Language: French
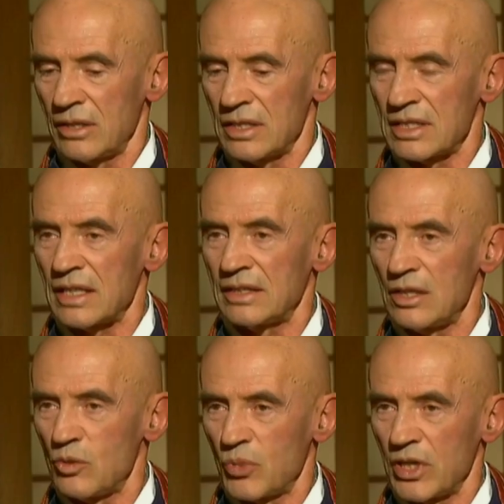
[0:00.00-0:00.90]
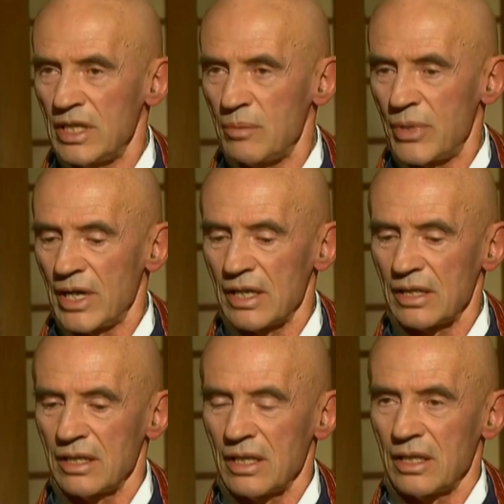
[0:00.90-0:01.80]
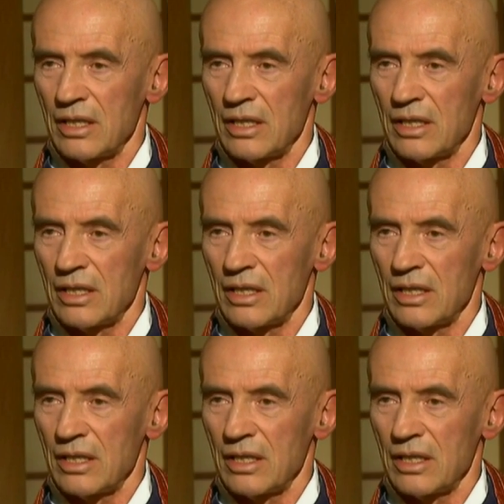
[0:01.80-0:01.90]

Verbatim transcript: euh, ça a été le point de départ